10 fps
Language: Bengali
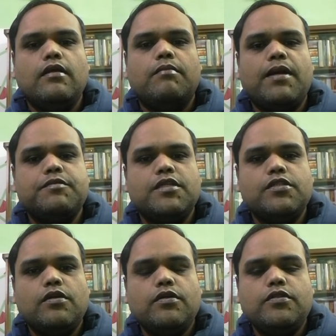ব্যবসা
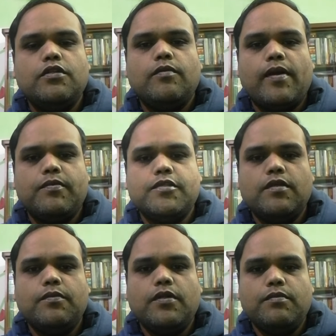সংগঠন ও
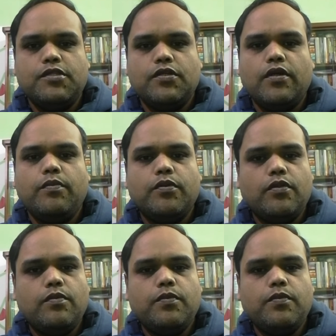ব্যবস্থাপনা বিষয়ের প্রথম